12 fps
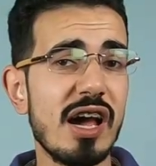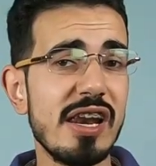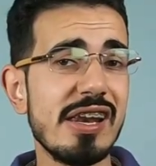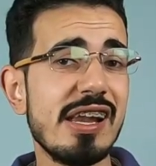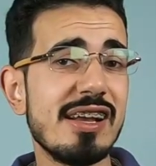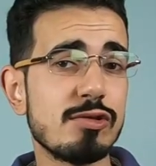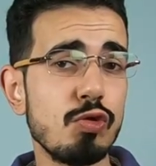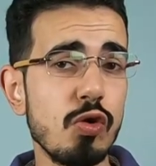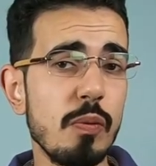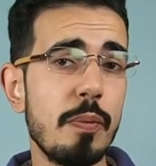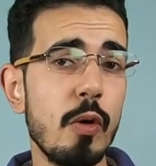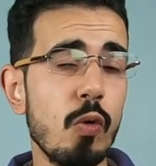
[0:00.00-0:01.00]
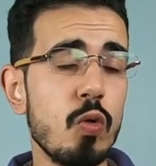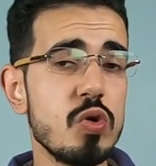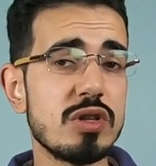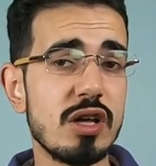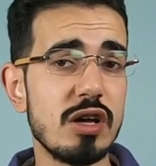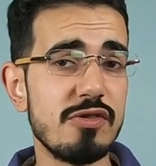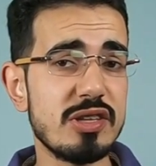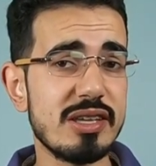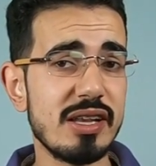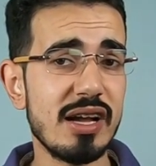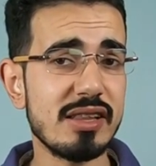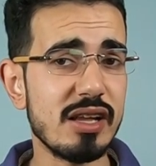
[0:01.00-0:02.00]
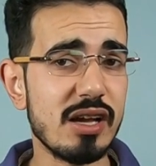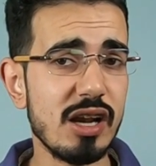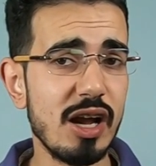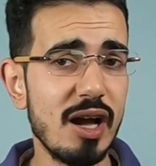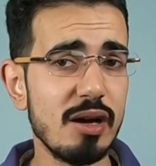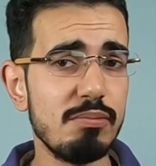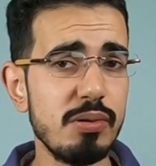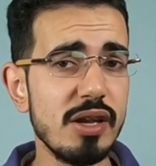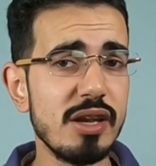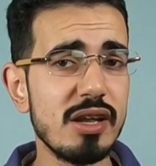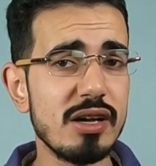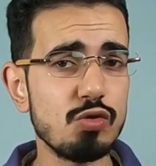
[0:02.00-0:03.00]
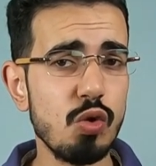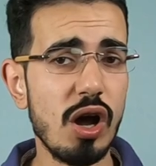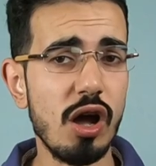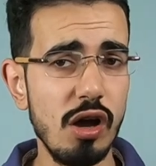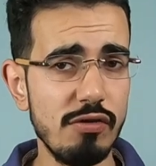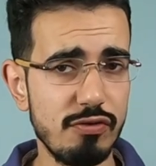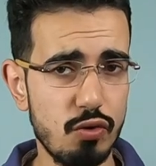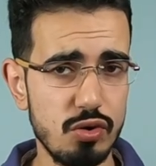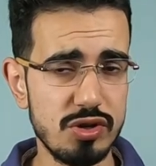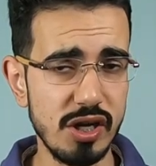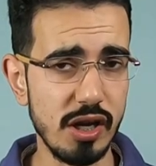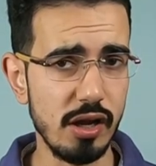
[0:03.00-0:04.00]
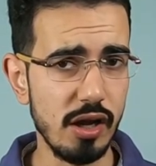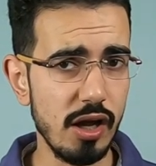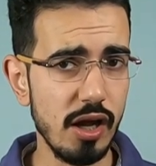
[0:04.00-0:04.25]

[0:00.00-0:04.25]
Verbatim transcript: خلات أوروبا وقوتها في صناعة الكراهب أنها توقف كل شيء